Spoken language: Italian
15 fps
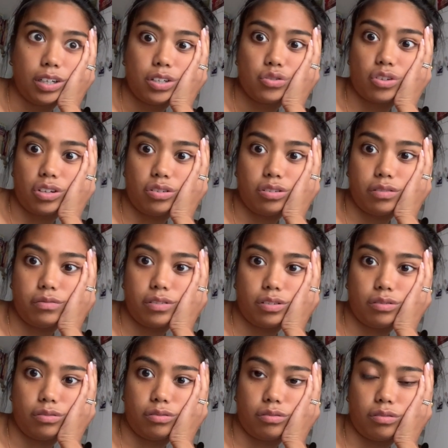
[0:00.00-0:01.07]
cioè io
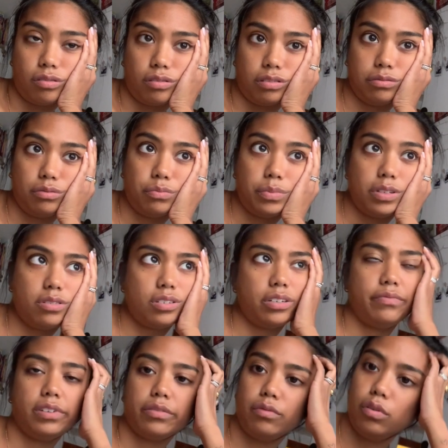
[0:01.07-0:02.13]
davvero non ho, non penso di
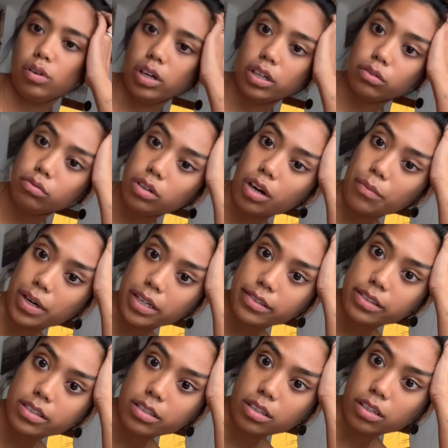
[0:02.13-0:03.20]
aver vloggato una
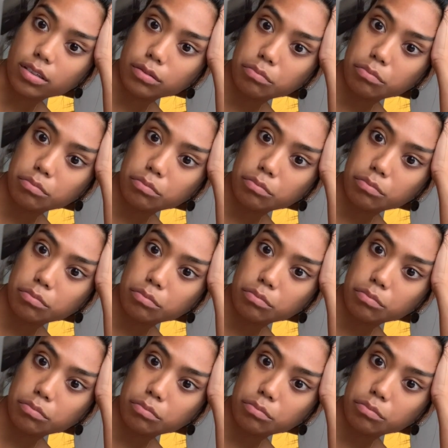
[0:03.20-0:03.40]
mazza